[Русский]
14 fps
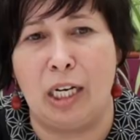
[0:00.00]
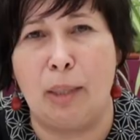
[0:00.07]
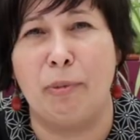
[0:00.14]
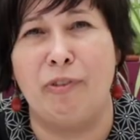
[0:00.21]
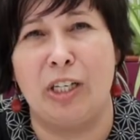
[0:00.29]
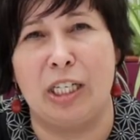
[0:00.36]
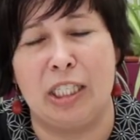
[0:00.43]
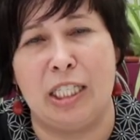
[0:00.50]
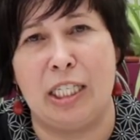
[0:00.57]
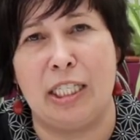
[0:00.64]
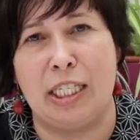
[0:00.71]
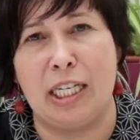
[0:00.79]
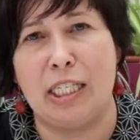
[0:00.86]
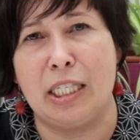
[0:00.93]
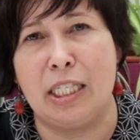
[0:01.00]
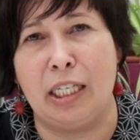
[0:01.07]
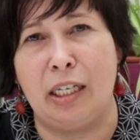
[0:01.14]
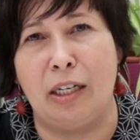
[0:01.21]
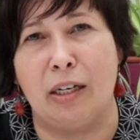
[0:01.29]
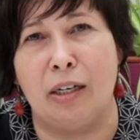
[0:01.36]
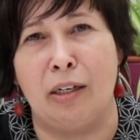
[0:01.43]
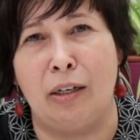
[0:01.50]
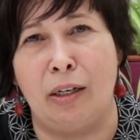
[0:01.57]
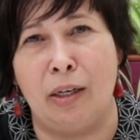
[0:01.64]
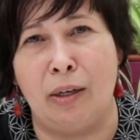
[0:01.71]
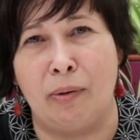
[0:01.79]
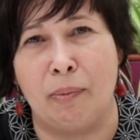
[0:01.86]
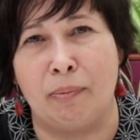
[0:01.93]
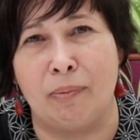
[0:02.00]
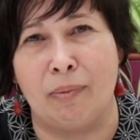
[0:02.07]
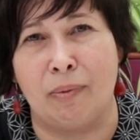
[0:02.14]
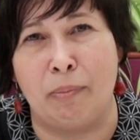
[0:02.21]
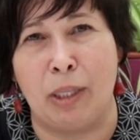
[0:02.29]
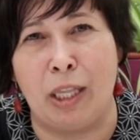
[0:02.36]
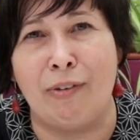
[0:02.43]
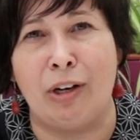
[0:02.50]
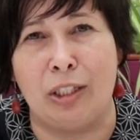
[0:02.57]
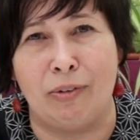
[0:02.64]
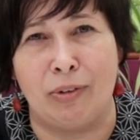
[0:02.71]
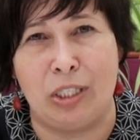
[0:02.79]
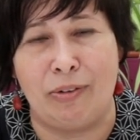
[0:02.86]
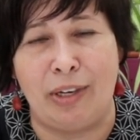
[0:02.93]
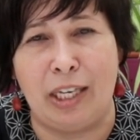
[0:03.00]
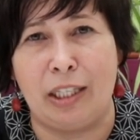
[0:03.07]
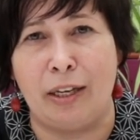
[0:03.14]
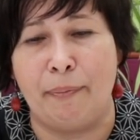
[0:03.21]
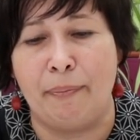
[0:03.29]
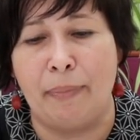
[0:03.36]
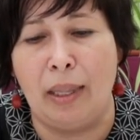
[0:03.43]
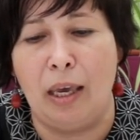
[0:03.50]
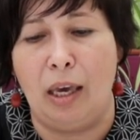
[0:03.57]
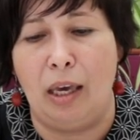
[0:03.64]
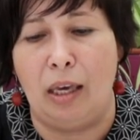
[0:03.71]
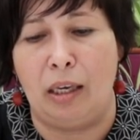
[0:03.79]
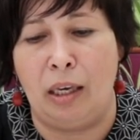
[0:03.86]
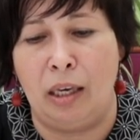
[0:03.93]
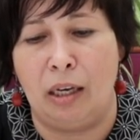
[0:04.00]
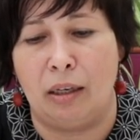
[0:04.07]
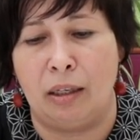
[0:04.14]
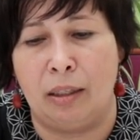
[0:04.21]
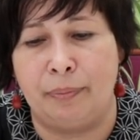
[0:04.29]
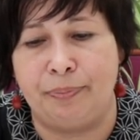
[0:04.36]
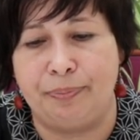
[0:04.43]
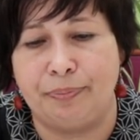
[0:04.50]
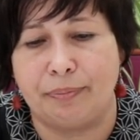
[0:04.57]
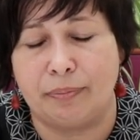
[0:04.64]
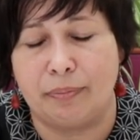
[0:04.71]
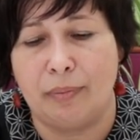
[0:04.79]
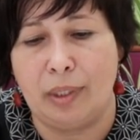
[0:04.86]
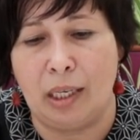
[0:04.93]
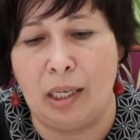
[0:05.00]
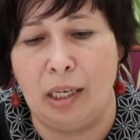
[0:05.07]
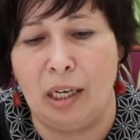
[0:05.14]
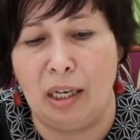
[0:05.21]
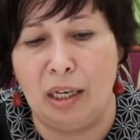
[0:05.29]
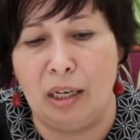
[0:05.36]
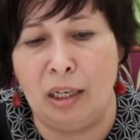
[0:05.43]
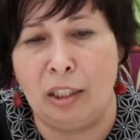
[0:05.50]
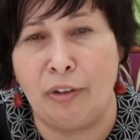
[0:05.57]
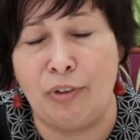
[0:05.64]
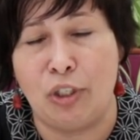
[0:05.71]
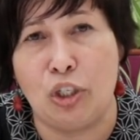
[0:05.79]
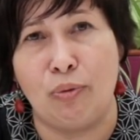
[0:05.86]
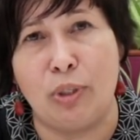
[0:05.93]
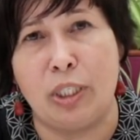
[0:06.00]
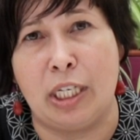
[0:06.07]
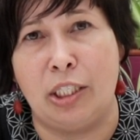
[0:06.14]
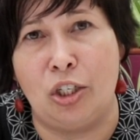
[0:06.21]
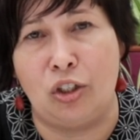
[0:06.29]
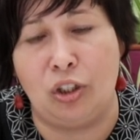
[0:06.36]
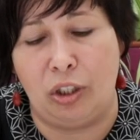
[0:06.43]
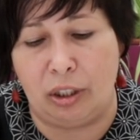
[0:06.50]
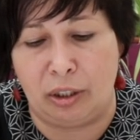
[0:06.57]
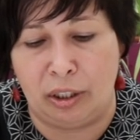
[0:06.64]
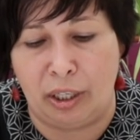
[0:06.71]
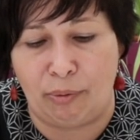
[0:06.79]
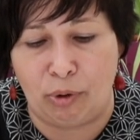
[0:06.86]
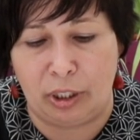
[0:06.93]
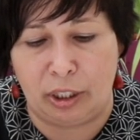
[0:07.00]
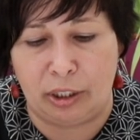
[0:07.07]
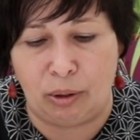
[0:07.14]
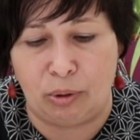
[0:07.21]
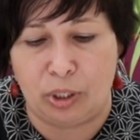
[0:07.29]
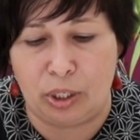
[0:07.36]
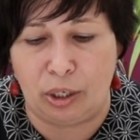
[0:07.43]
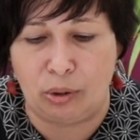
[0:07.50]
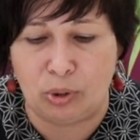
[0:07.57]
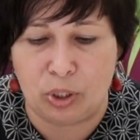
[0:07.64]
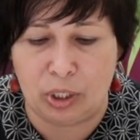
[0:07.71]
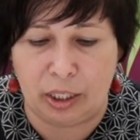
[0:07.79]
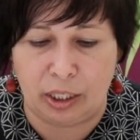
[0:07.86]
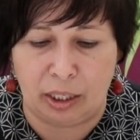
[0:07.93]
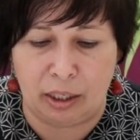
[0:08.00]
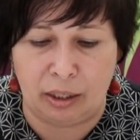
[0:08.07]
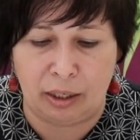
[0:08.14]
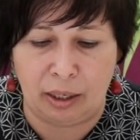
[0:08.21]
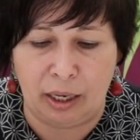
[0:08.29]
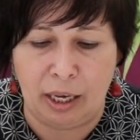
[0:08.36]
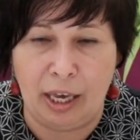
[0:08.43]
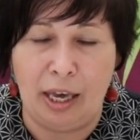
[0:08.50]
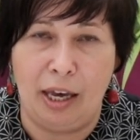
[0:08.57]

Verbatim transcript: кремовой консистенции, беловатого цвета. И это вещество содержит довольно такой серьезный а,